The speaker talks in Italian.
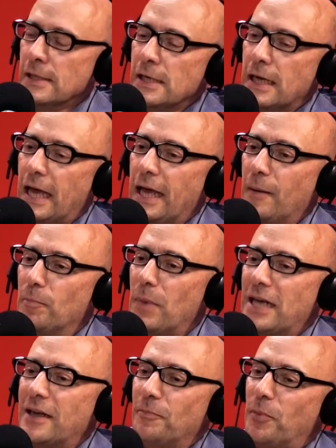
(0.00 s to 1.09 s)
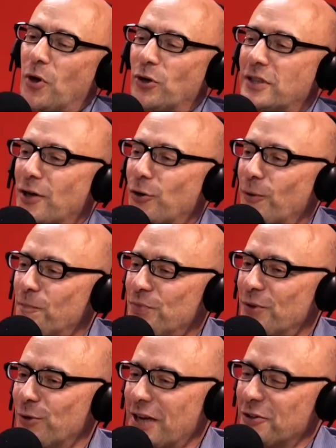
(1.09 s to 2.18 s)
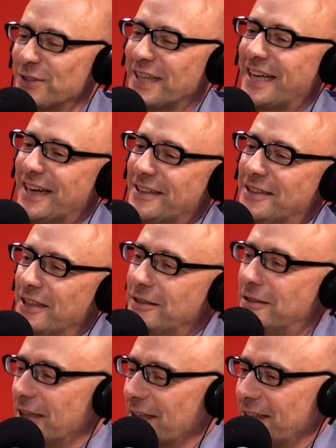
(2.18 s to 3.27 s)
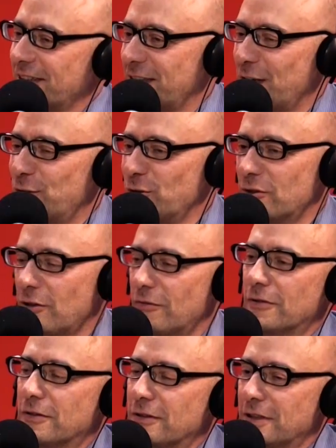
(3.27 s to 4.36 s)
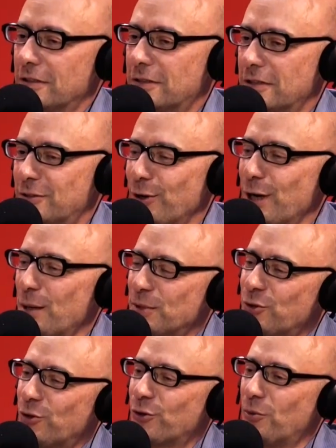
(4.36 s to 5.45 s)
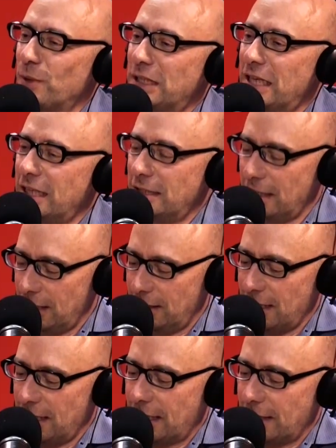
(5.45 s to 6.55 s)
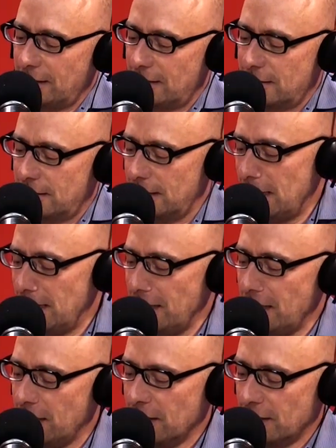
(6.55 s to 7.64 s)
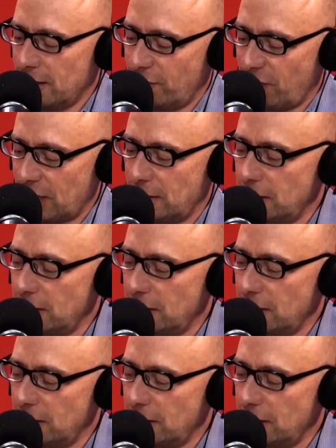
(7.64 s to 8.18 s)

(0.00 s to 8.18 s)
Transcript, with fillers: eh, ma portano una cosa caratteristica che tra l'altro trovo eccezionale, sono come dei, dei, dei calzini eh, fatti